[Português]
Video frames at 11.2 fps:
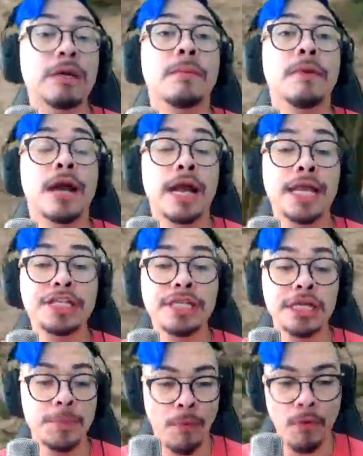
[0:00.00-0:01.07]
Margarete tá
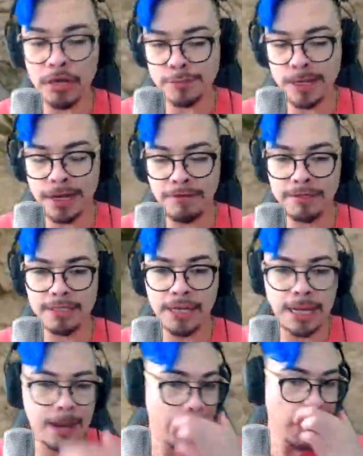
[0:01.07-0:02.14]
de poucas palavras,
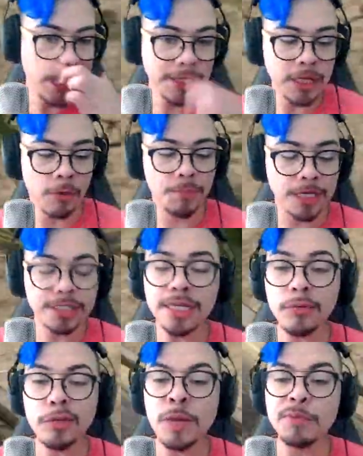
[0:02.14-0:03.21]
galera. Então, já
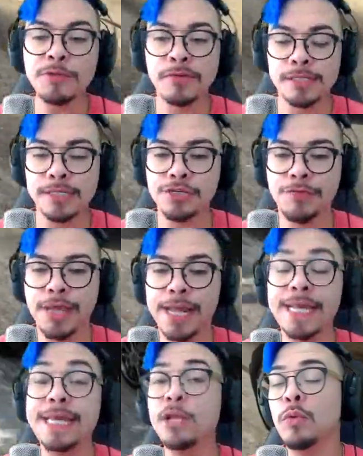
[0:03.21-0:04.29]
deu tempo de vocês
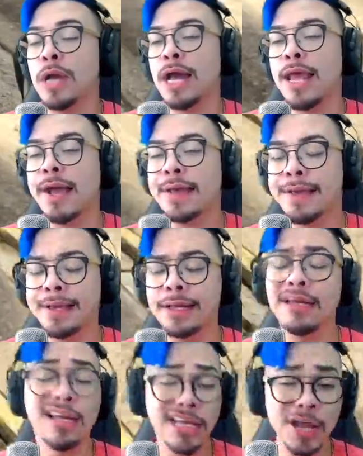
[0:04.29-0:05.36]
adivinharem que lugar é aquele
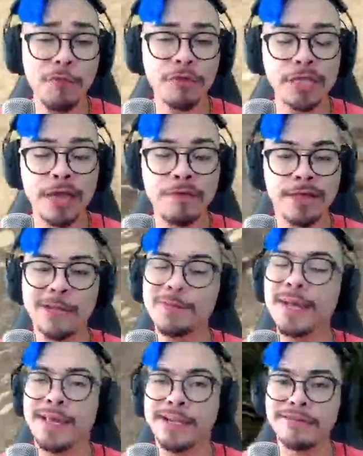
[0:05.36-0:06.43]
e eu vou estar tá revelando
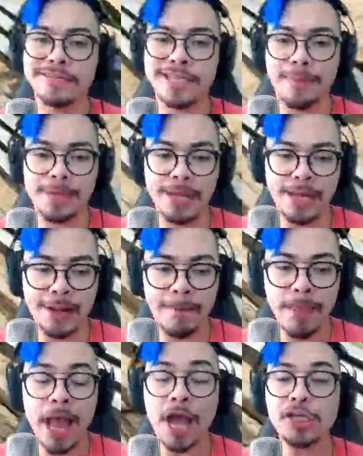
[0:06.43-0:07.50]
pra quem não sabe, galera.
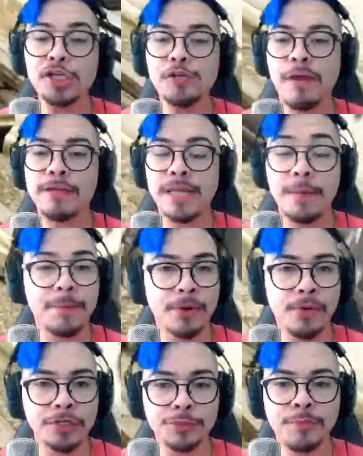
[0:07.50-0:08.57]
A gente vai, sabe pra
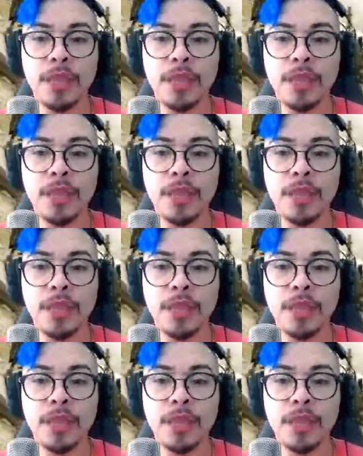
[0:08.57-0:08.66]
onde?